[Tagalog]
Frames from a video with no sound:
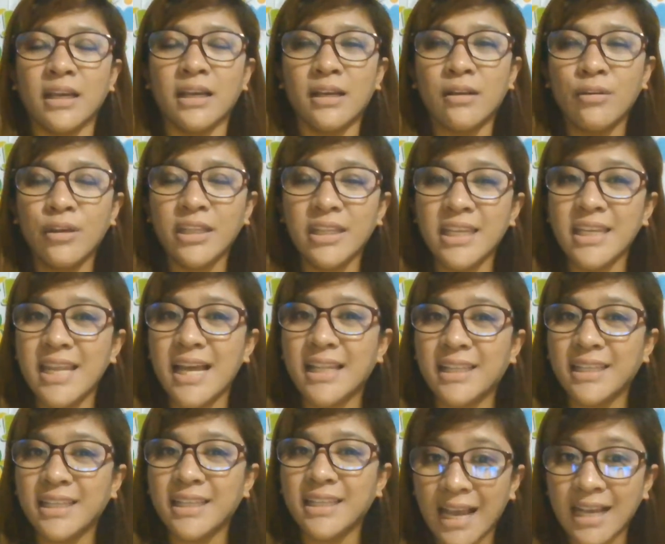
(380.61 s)
So, hindi
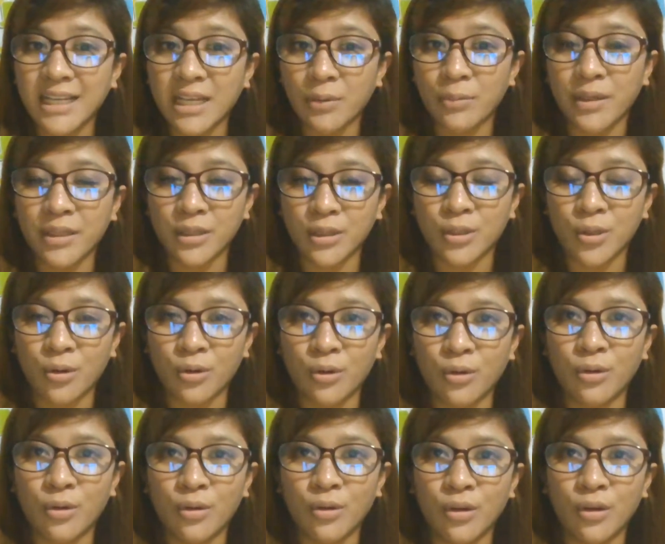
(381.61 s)
natin gagawin
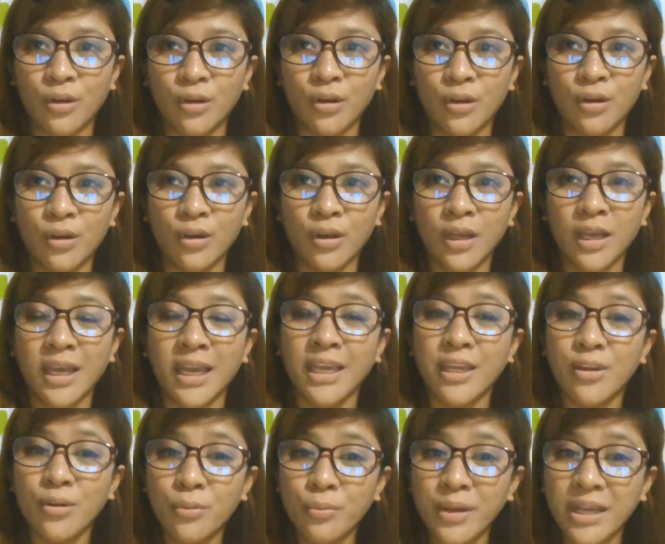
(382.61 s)
to.
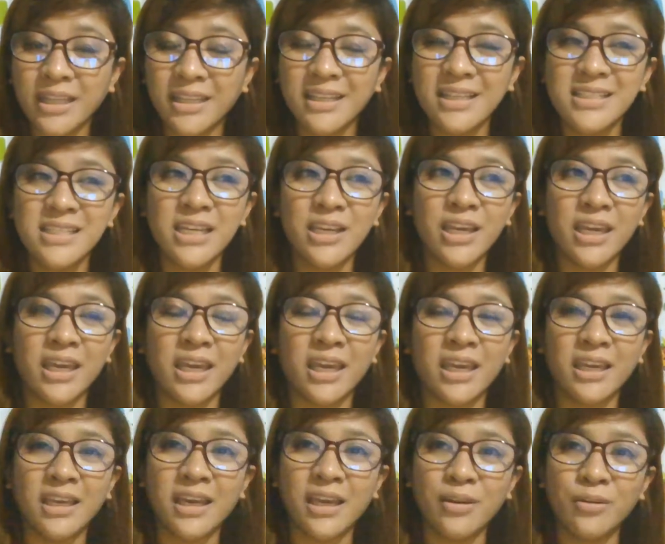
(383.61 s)
Yung rate kasi
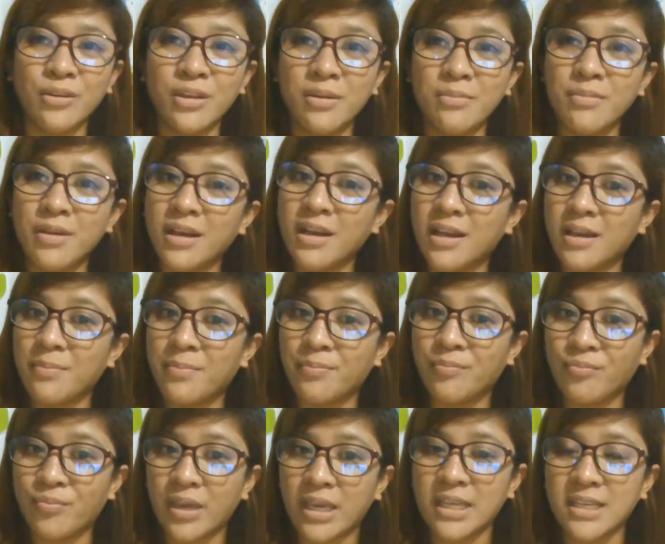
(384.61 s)
eh, ngayon ng mga
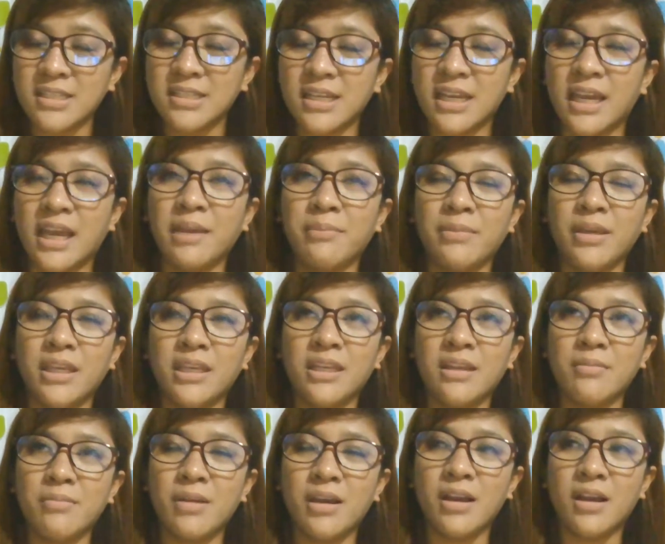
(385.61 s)
patient, I mean
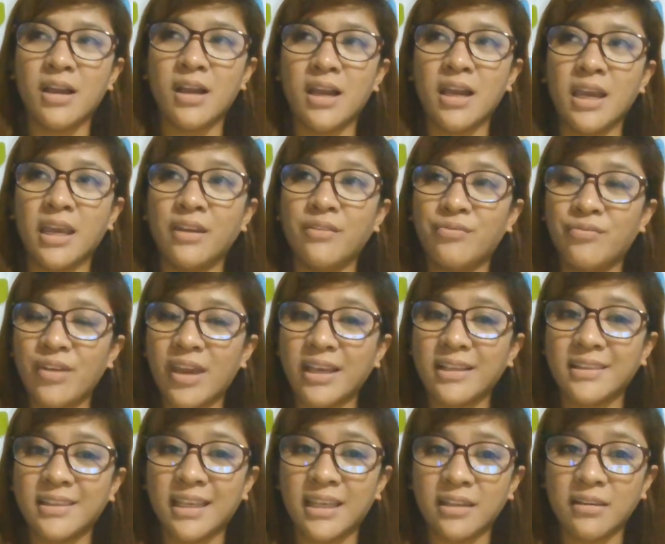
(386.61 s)
ng mga
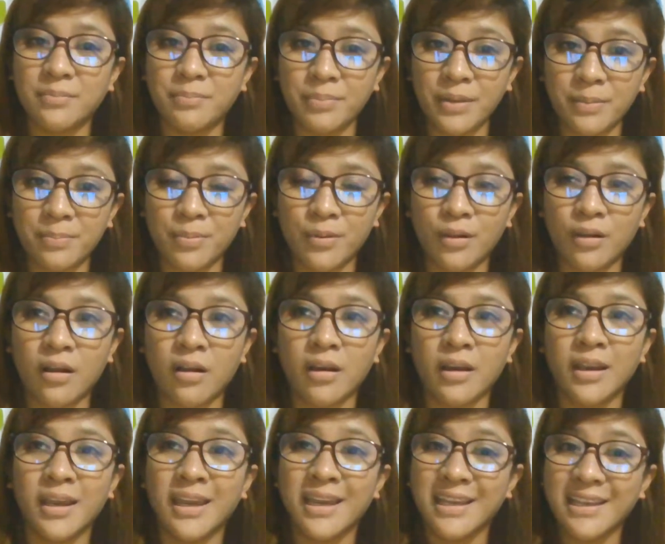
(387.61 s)
infected people
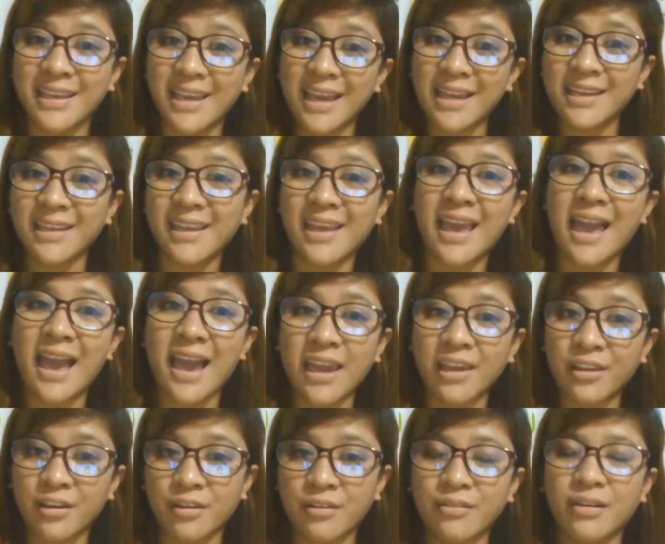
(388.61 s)
are getting
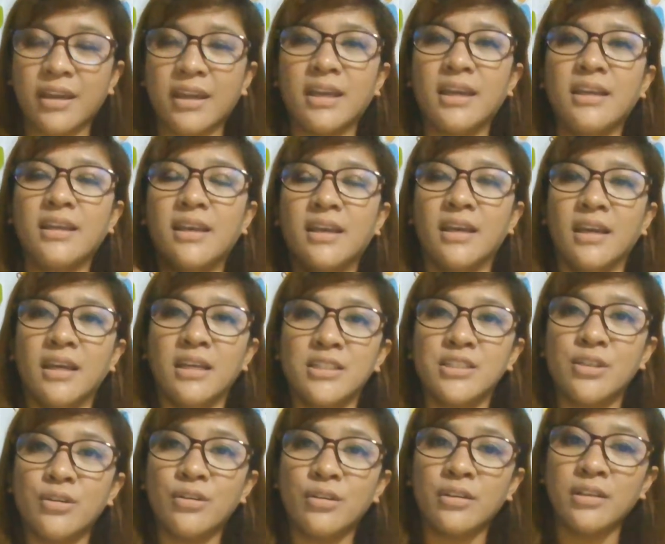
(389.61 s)
higher, right?
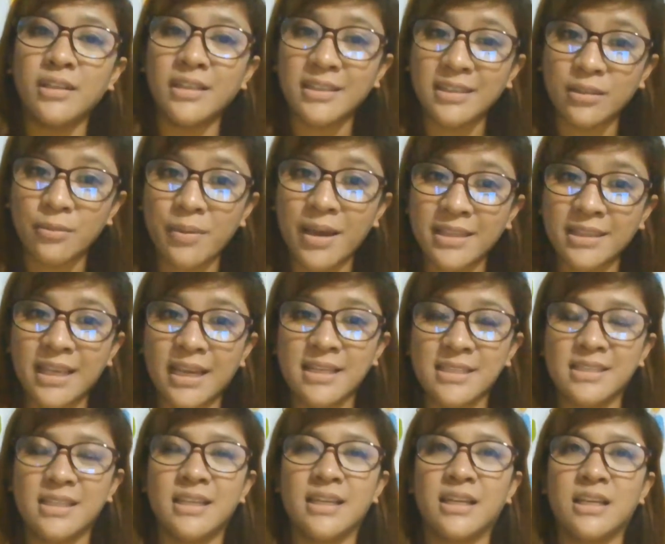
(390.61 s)
So, like,
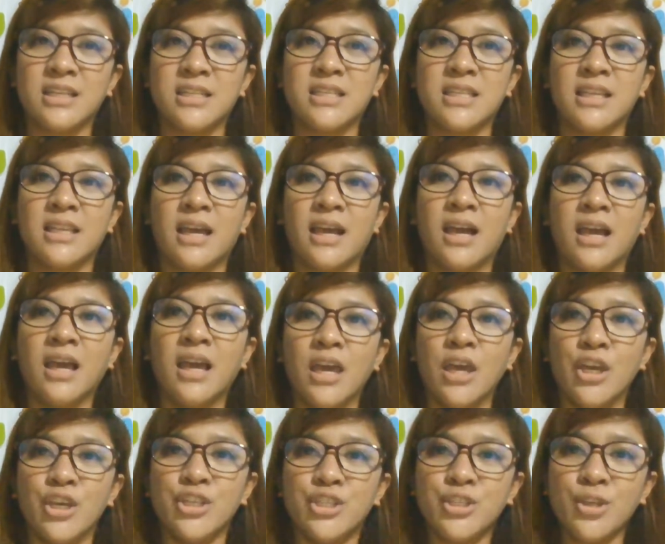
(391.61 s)
tumataas talaga sila.
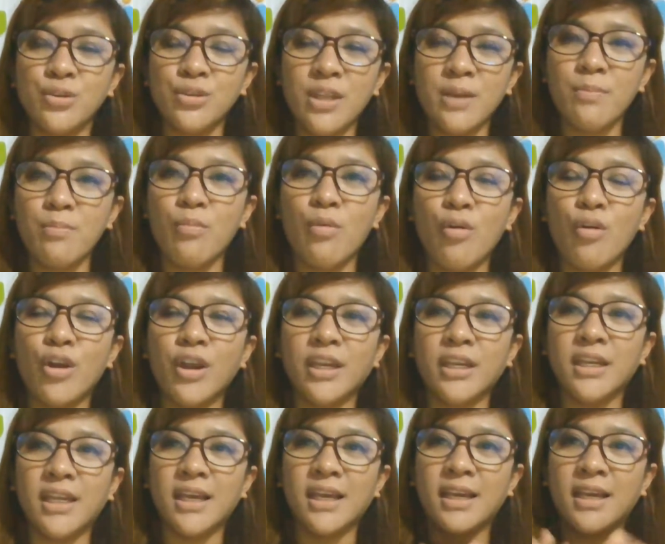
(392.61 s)
So, the more
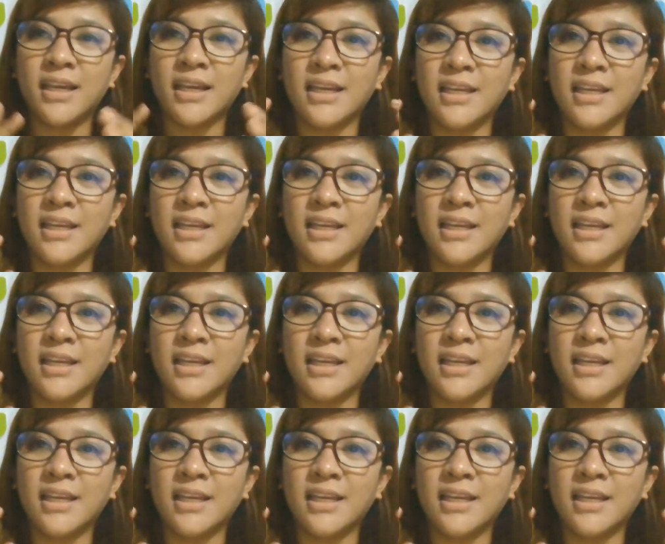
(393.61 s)
na